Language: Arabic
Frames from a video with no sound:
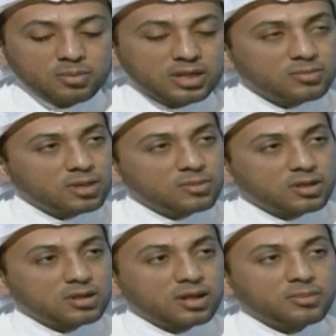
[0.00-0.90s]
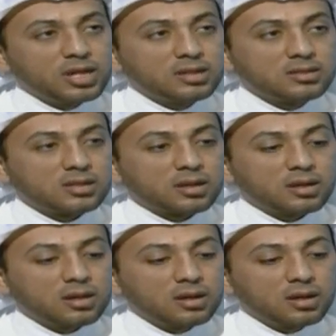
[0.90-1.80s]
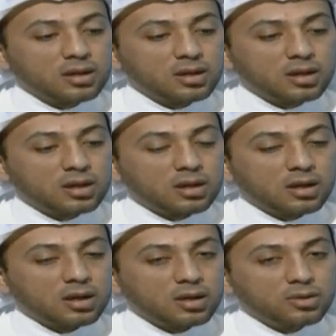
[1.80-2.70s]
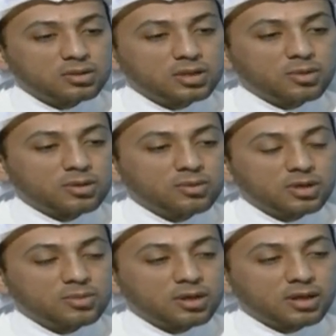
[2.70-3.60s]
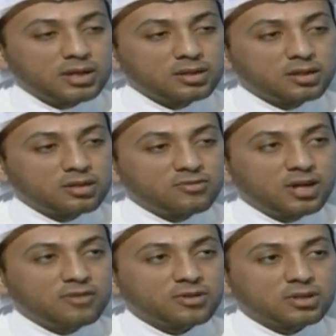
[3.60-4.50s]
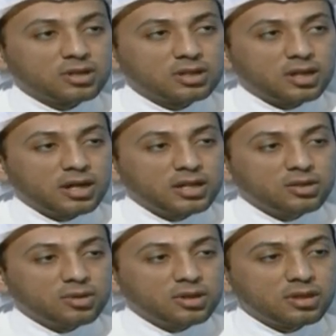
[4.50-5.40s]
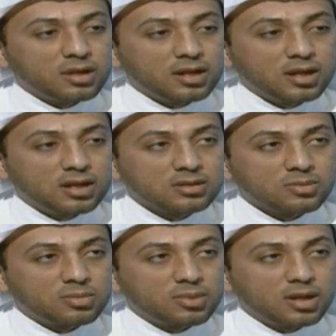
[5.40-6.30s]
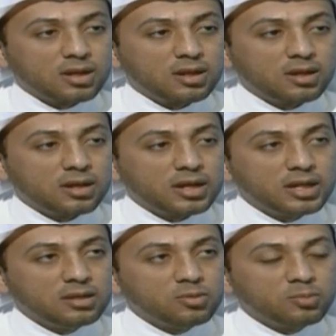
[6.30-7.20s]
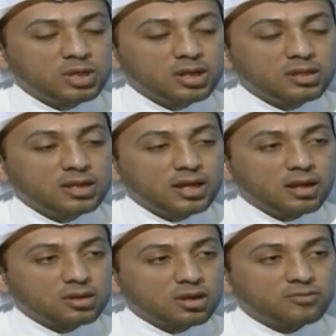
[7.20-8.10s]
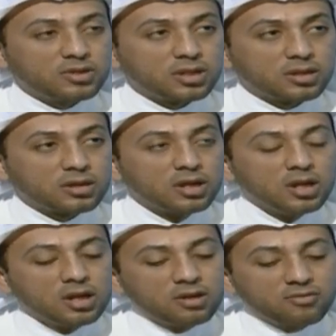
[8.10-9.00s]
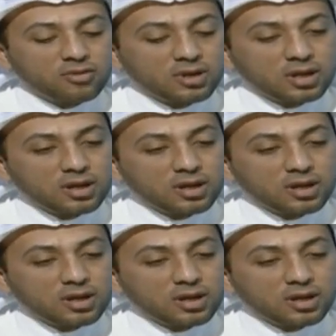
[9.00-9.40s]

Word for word: بينما مرض المياه الزرقاء آه، يعتبر هو عبارة عن ارتفاع في ضغط العين يؤثر على عصب العين مما يؤدي إلى ضعف النظر ف